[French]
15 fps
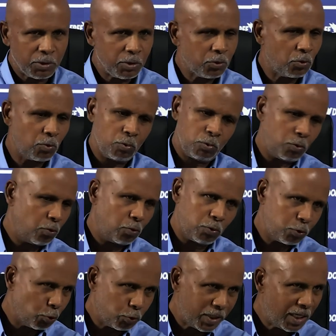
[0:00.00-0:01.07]
ils sont
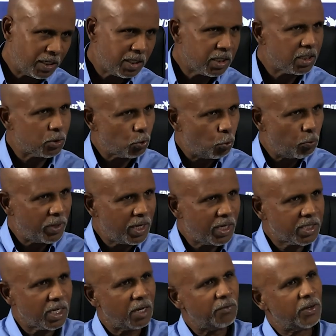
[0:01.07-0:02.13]
socialistes, ils sont au
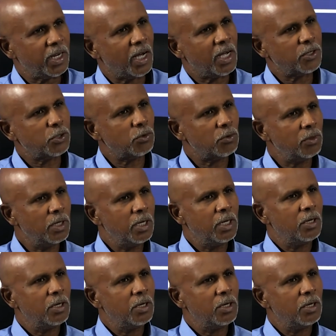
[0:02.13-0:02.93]
PS, à la Fédération.